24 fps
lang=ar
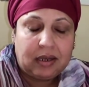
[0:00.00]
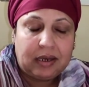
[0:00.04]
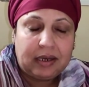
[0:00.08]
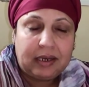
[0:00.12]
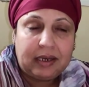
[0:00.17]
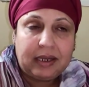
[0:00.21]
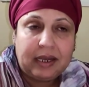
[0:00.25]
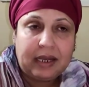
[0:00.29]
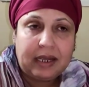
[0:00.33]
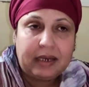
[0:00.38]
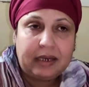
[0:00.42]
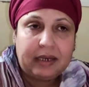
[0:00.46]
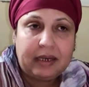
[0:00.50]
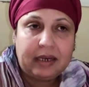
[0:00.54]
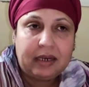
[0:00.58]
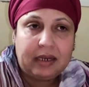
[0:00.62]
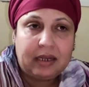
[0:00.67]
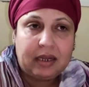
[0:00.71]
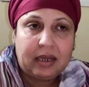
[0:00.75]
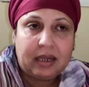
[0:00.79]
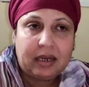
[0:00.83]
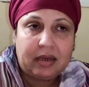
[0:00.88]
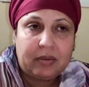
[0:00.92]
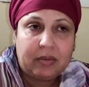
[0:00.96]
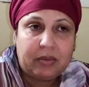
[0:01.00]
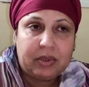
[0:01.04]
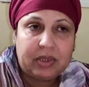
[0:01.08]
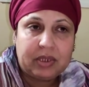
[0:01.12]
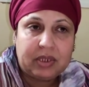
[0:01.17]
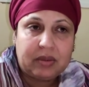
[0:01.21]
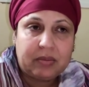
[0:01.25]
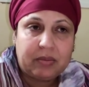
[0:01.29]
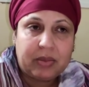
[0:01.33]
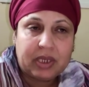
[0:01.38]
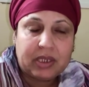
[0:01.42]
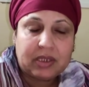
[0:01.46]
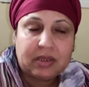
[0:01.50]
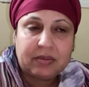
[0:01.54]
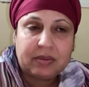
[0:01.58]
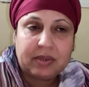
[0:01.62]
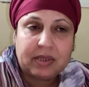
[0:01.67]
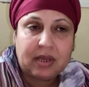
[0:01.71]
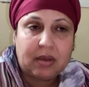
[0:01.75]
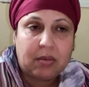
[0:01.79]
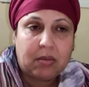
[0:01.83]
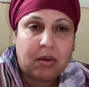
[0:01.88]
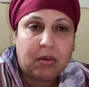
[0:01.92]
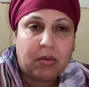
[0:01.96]
لانني انا بنتي مات
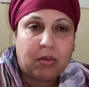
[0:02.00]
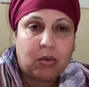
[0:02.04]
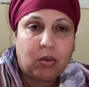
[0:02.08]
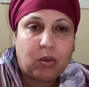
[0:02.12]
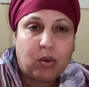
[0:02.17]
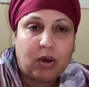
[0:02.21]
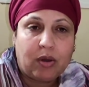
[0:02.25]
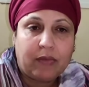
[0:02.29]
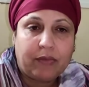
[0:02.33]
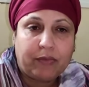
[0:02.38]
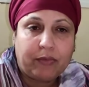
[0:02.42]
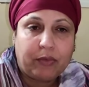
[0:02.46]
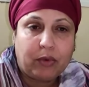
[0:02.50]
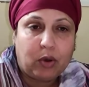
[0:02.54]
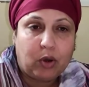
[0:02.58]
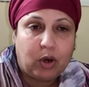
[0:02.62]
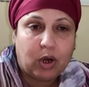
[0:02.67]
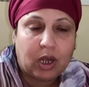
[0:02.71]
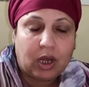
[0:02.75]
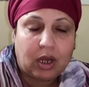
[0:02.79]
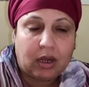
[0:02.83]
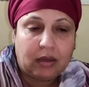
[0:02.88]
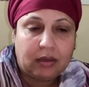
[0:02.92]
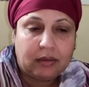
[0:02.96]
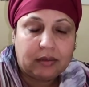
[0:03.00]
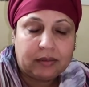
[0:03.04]
بسبب كوافوره